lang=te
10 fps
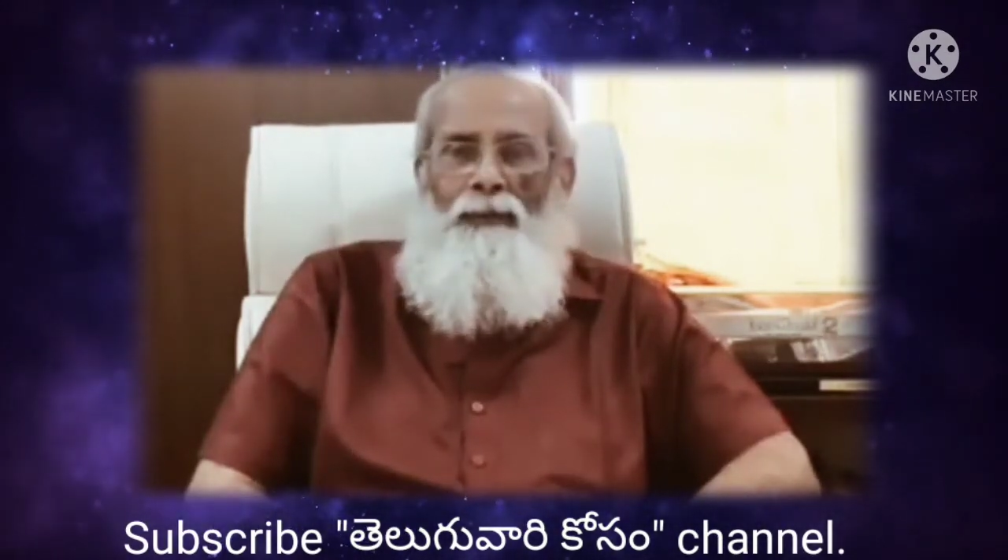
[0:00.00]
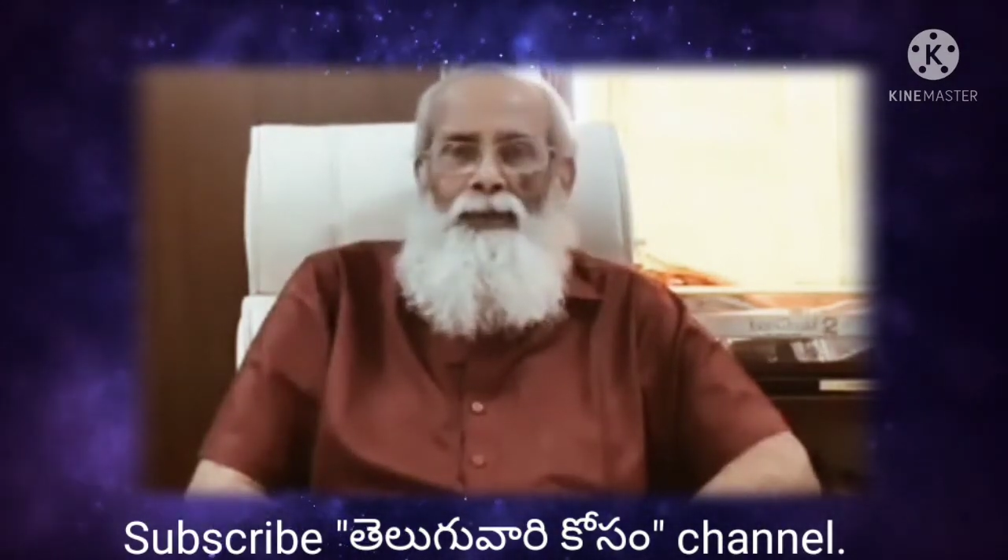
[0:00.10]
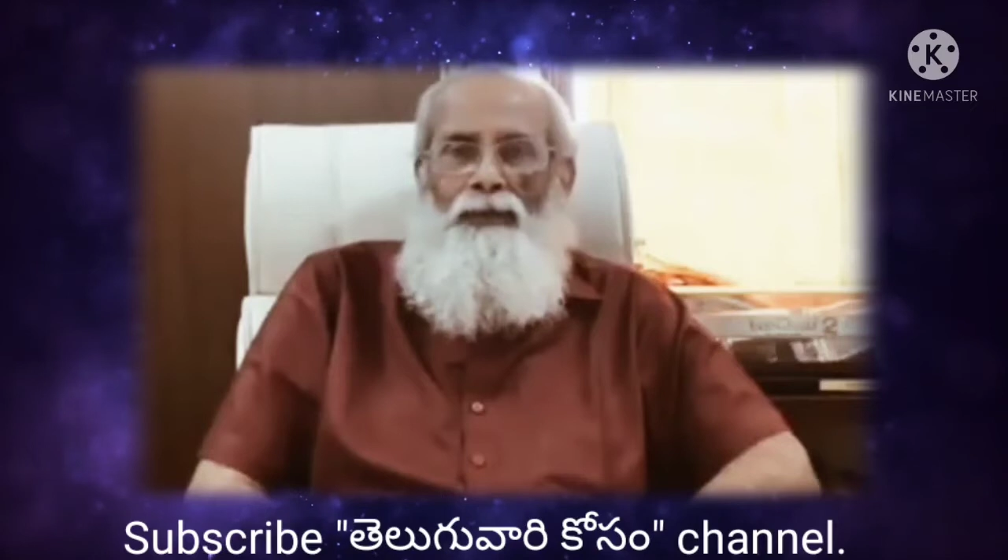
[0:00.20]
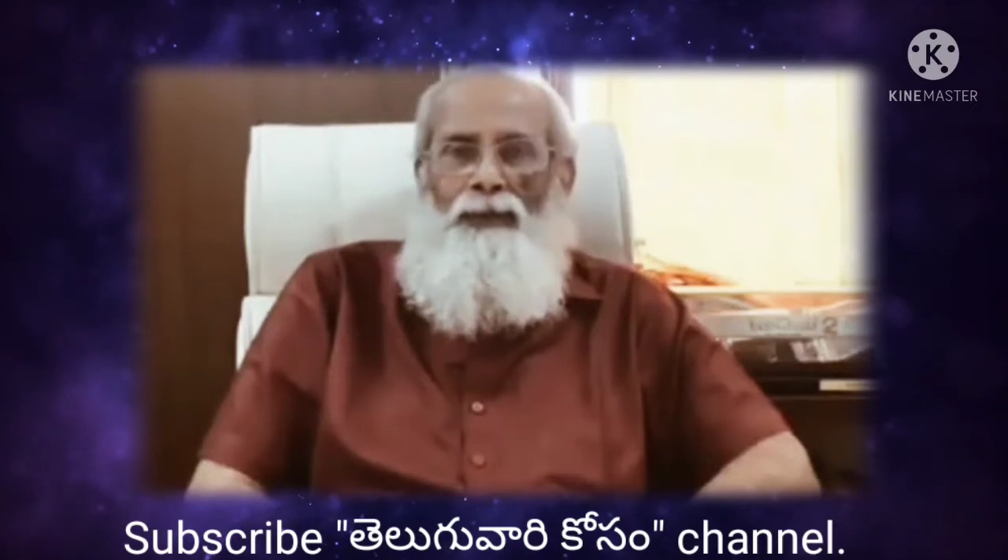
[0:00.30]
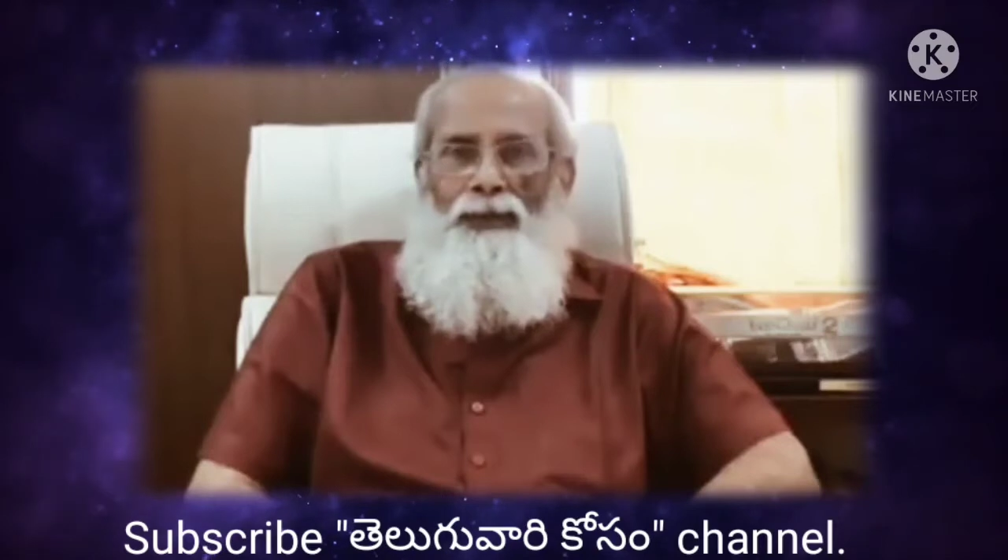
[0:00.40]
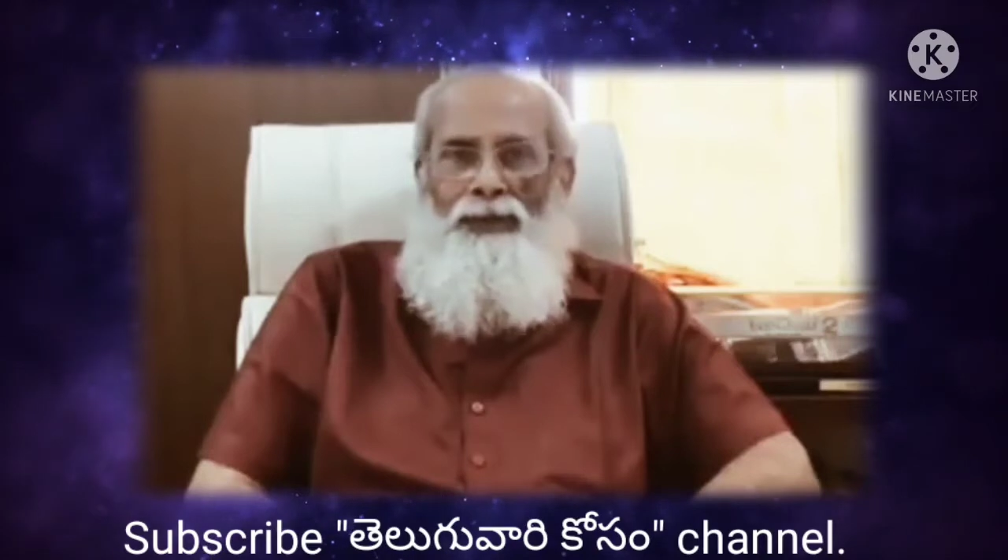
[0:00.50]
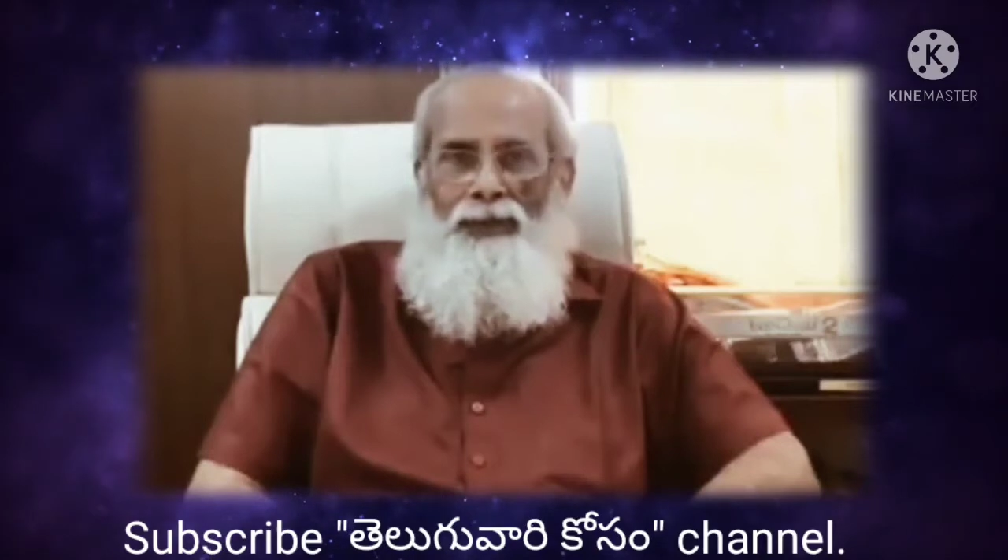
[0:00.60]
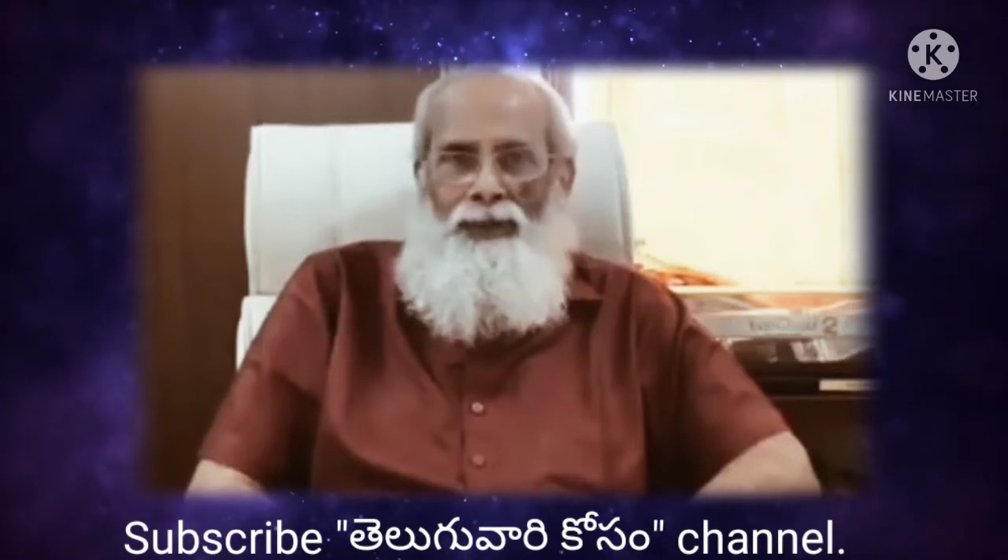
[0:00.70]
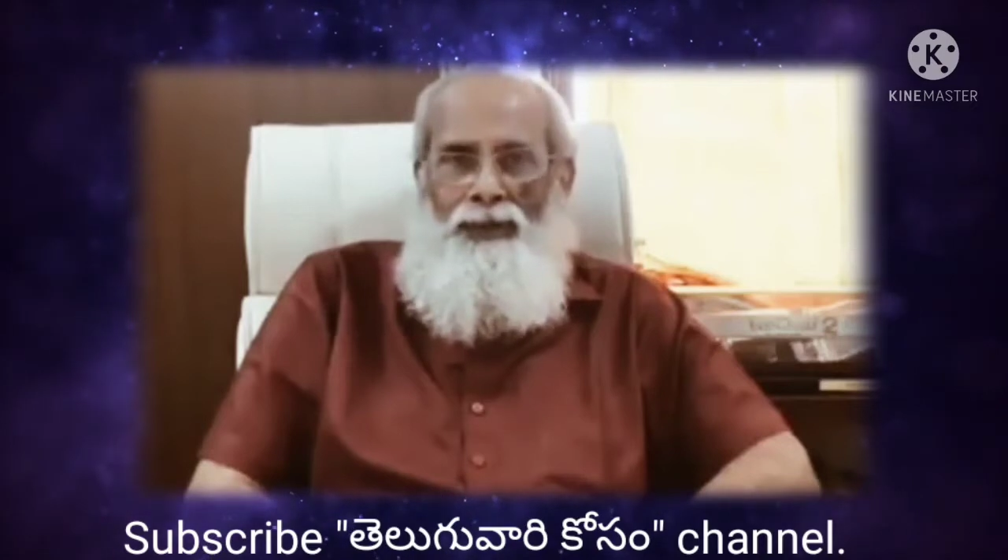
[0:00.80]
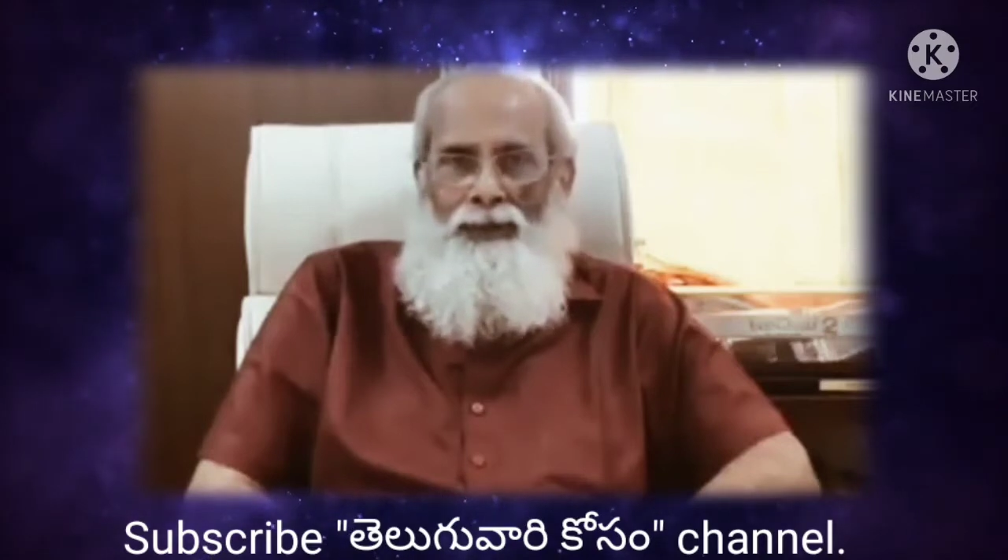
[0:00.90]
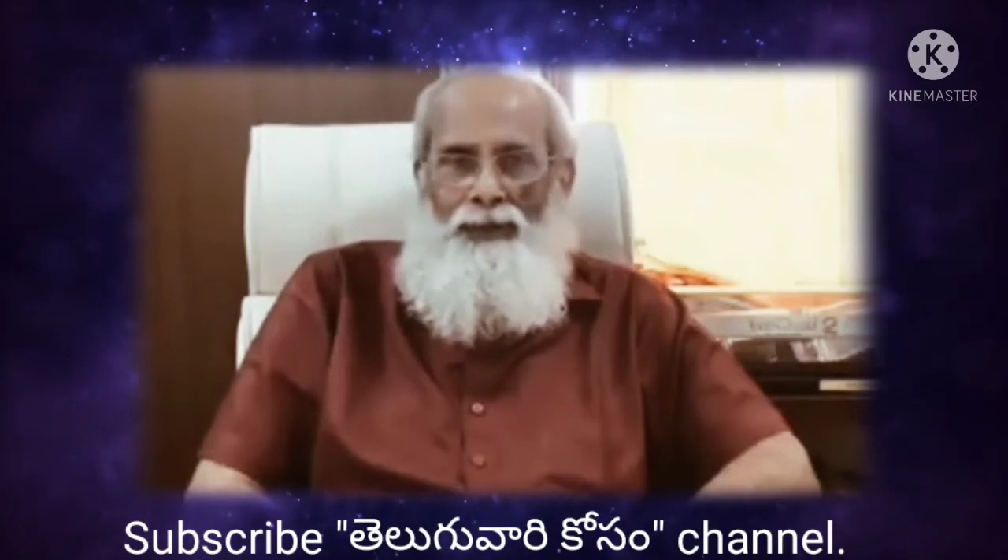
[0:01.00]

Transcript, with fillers: నెంబర్ వన్ వచ్చింది